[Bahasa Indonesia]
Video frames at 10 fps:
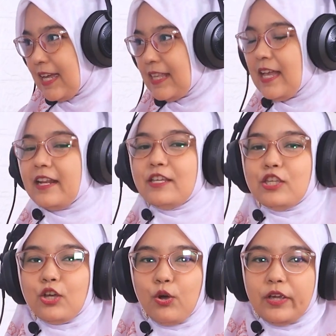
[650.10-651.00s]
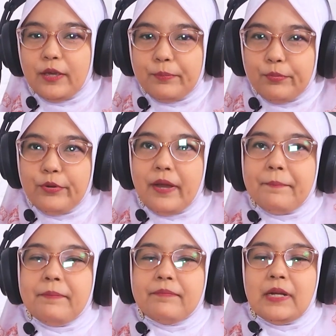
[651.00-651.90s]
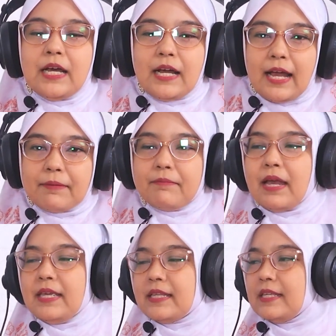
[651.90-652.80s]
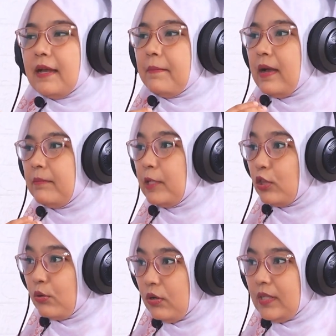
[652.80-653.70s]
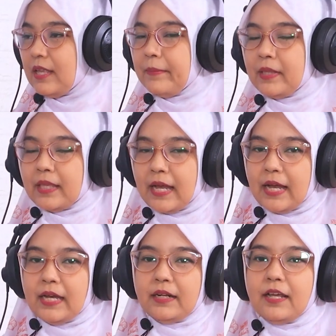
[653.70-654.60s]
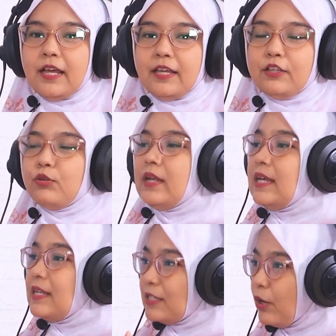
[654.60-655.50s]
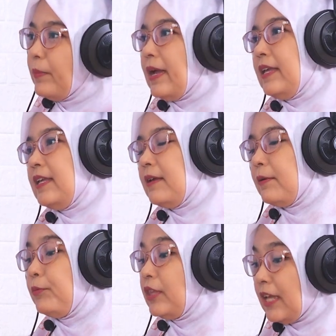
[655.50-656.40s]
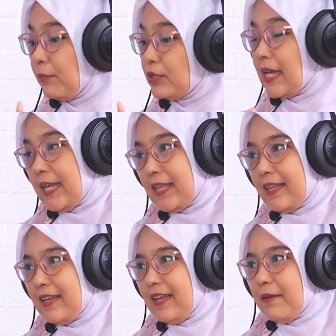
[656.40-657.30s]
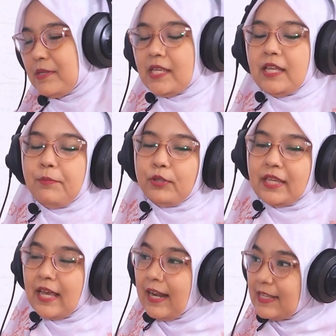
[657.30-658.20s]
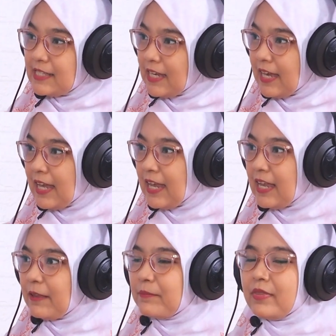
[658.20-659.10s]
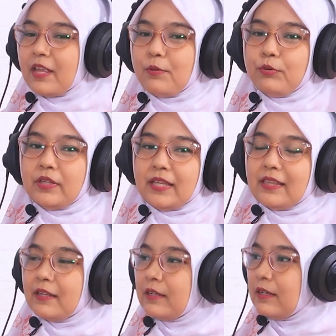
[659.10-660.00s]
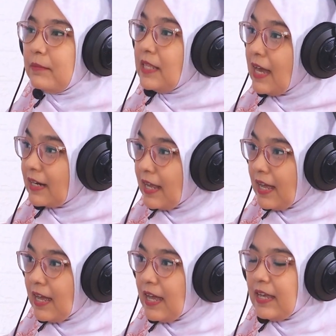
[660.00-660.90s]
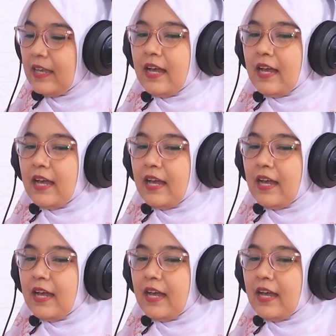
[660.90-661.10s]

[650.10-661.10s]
karena resiko ibu yang melekat bayinya tidak betul, tidak benar, itu ada resiko bayi eh, puting ibu sakit. Bisa jadi putingnya lecet, putingnya ter, berdarah